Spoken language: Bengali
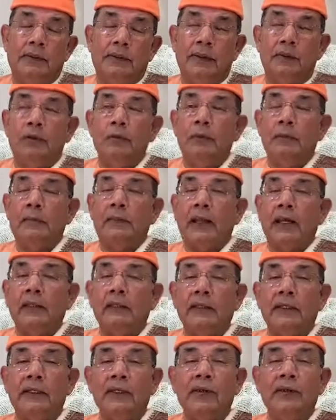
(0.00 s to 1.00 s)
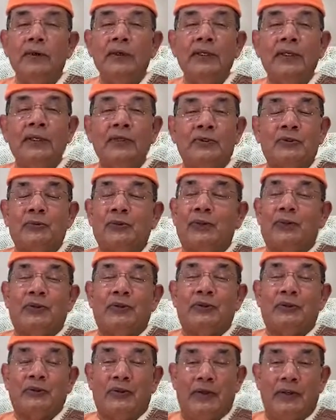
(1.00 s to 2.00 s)
যে তুমি ব্যাংক থেকে লোন নিয়েছো
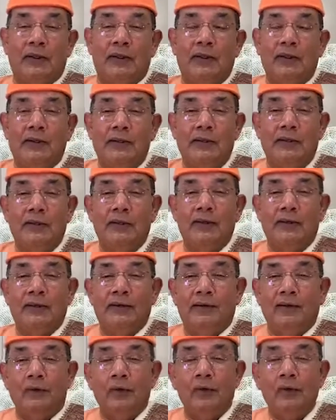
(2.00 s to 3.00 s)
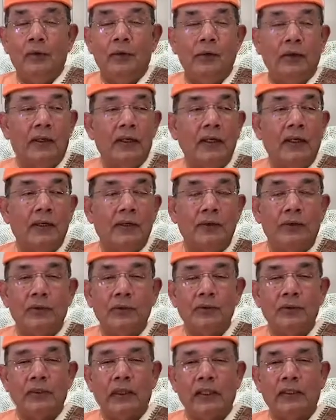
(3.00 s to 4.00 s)
ফেরত দিও না তুমি ওকে এ
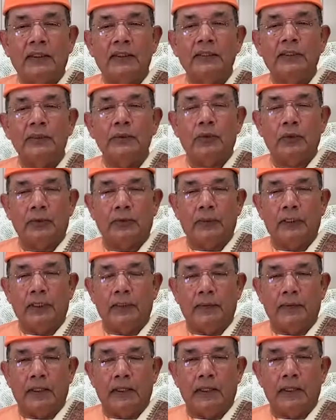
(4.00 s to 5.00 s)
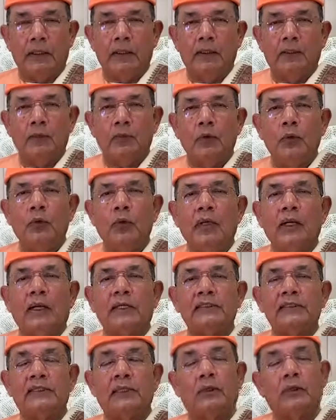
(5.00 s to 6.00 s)
করেছো আর কিচ্ছু করতে হবে না কোনো
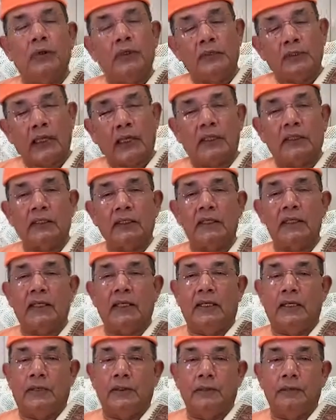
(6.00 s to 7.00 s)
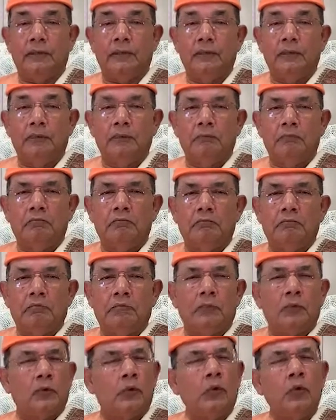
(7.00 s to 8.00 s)
কাজ না করে টাকাটা নিয়ে নাও
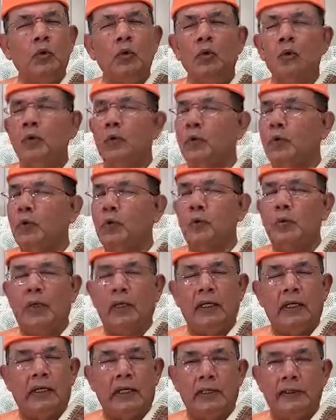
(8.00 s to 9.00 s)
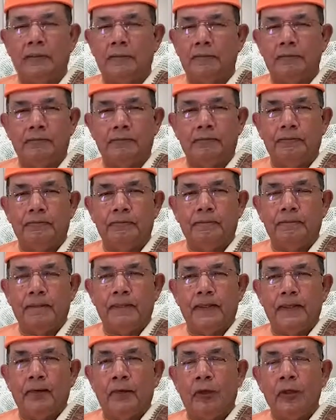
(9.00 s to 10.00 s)
খুব খুব অন্যায়
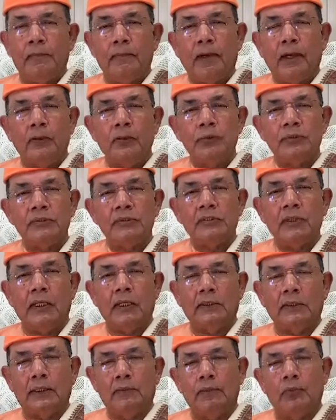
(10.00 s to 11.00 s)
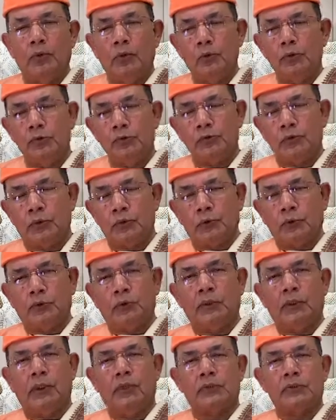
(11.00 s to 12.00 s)
ওই মানুষটা তার
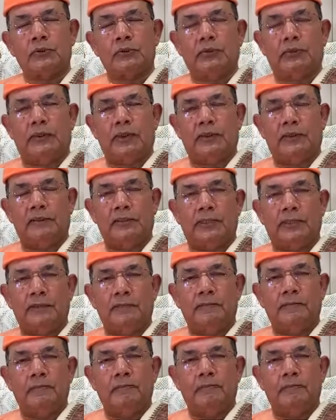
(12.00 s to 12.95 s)
মনুষ্যত্বটা নষ্ট হয়ে যায়